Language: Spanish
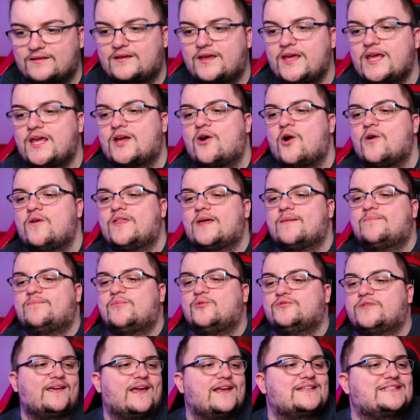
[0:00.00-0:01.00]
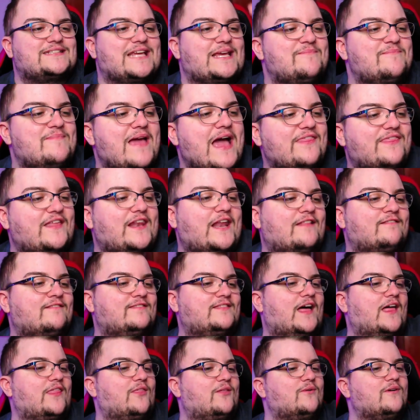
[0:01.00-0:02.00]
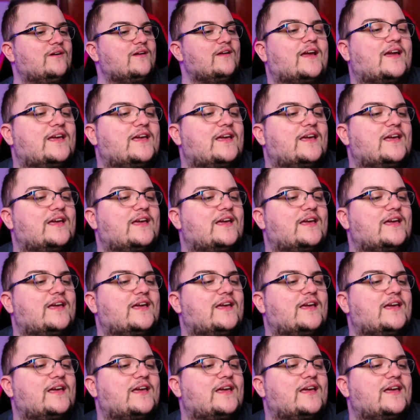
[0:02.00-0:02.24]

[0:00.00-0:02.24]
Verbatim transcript: Que hijo de puta. Que se me ha adelantado.